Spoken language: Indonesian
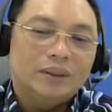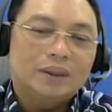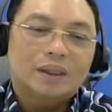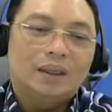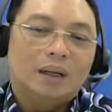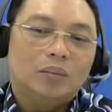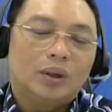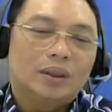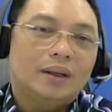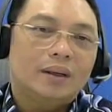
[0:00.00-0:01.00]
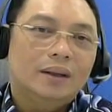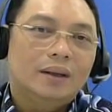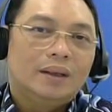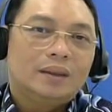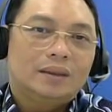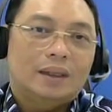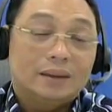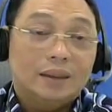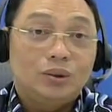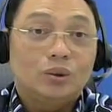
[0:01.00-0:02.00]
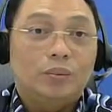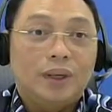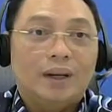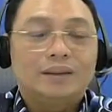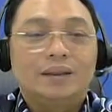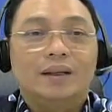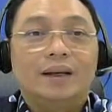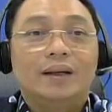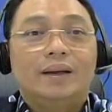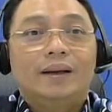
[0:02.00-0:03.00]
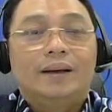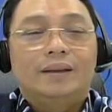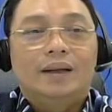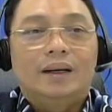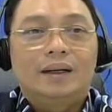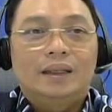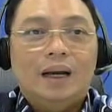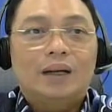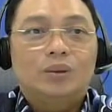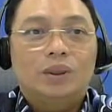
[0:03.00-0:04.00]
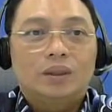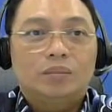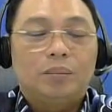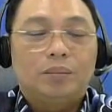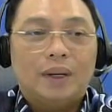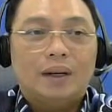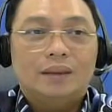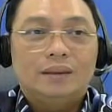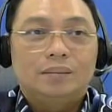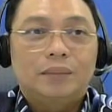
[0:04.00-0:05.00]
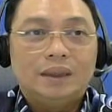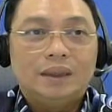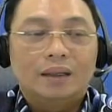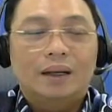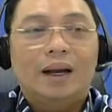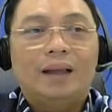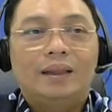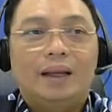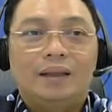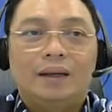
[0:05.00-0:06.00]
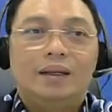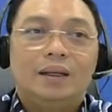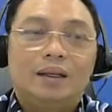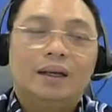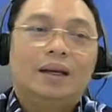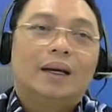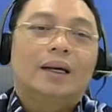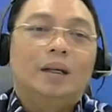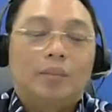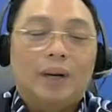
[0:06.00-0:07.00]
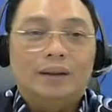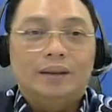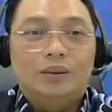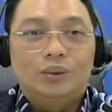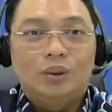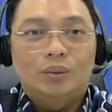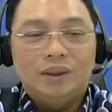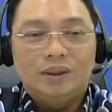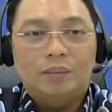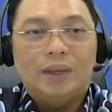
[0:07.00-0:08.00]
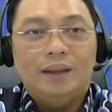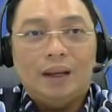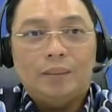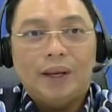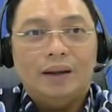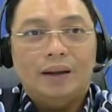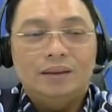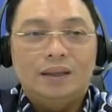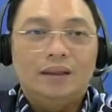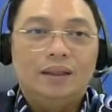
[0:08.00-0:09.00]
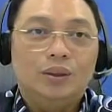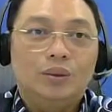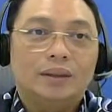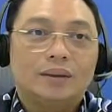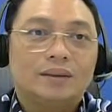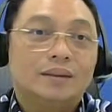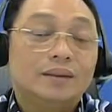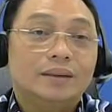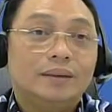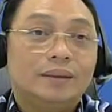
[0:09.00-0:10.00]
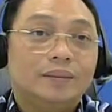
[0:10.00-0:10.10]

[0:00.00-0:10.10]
baik fiskal dan moneter, saya rasa cukup berhasil ya. Dan kita harus tetap memper, menjaga kehati-hatian ini ke depan untuk mencermati apa yang terjadi di US.